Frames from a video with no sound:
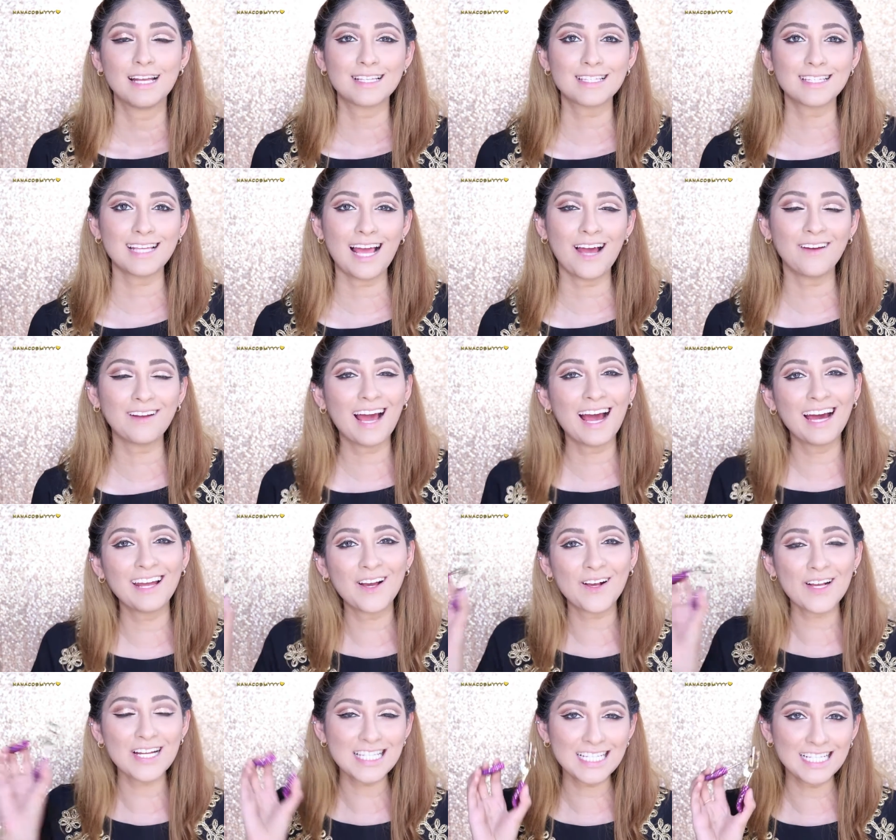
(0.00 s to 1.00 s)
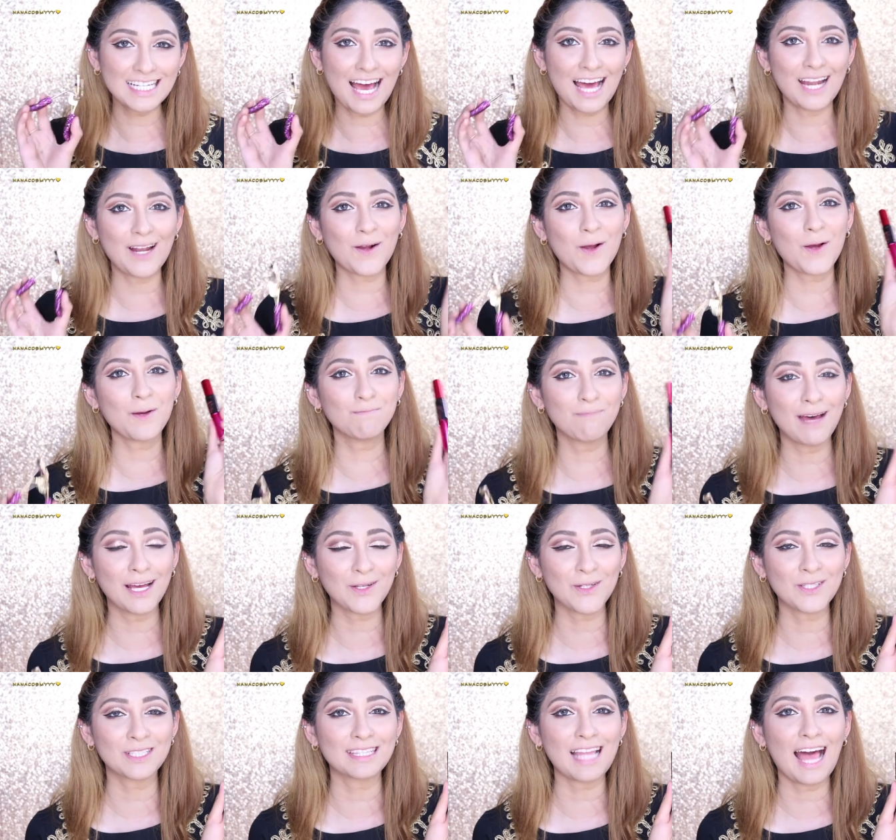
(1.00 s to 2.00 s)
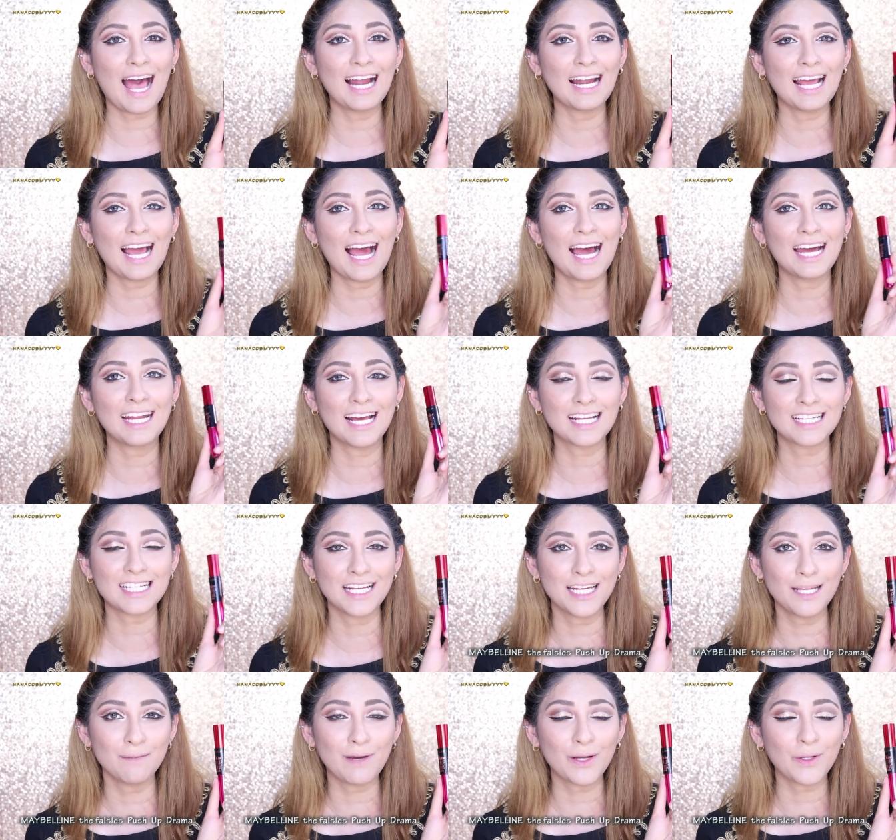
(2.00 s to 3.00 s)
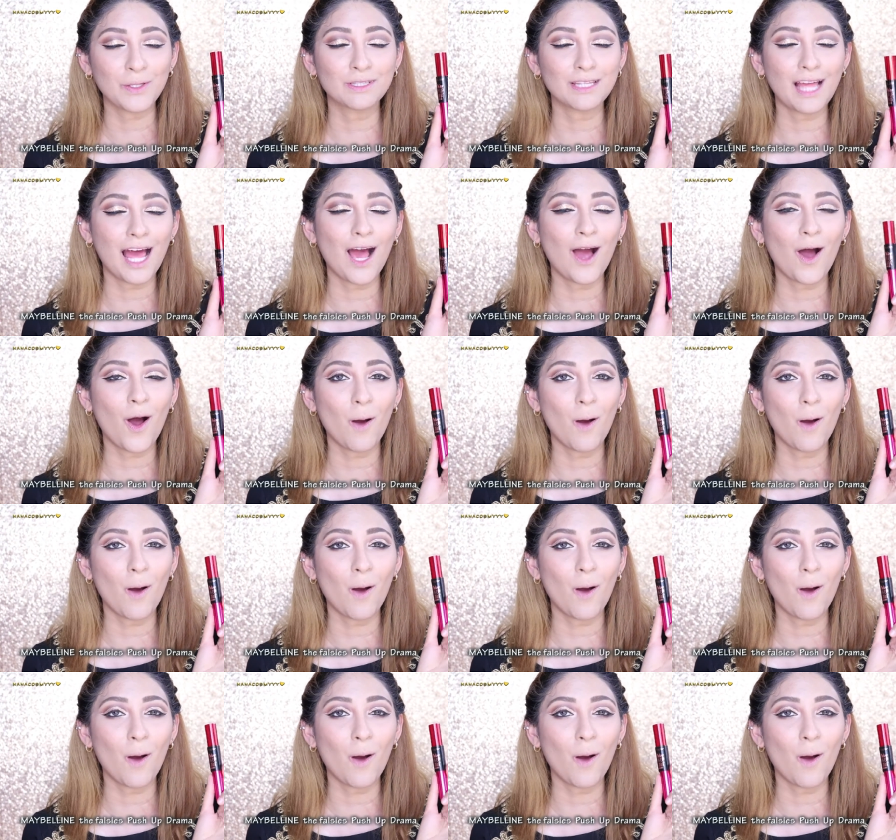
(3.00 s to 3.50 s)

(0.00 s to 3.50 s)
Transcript: เสร็จแล้วนะคะนานก็จะดัดแล้วก็ปัดขนตาเลยค่ะนะใช้ที่ปัดขนตา